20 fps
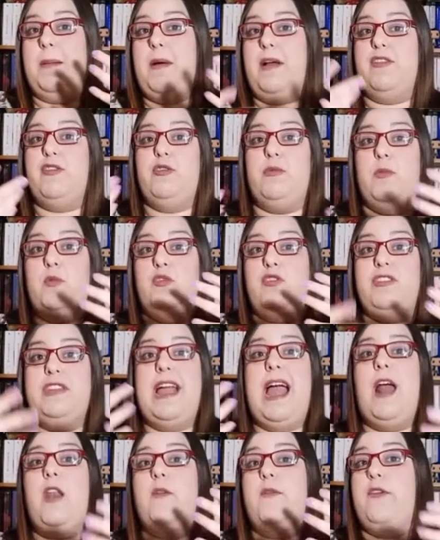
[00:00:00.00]
man-
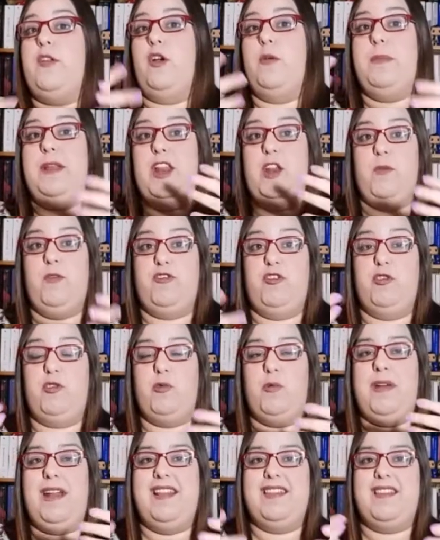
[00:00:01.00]
mondiale, ovvero il
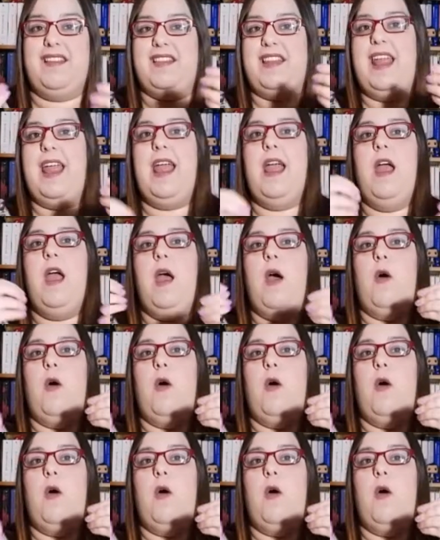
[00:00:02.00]
1943,